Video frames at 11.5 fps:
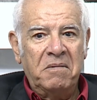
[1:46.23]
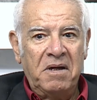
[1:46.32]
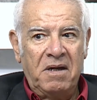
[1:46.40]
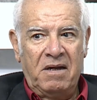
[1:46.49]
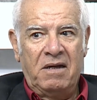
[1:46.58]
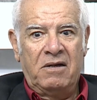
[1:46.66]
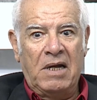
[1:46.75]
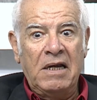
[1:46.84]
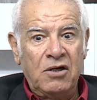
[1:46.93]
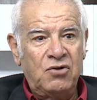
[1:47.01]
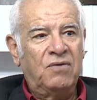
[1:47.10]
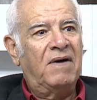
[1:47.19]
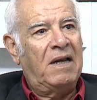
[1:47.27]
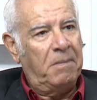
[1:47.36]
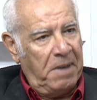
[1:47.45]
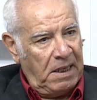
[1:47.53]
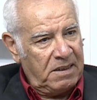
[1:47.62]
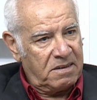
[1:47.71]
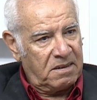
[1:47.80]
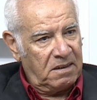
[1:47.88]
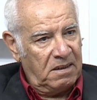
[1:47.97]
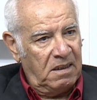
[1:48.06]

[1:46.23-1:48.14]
انا انا نشوفها اللي بالعكس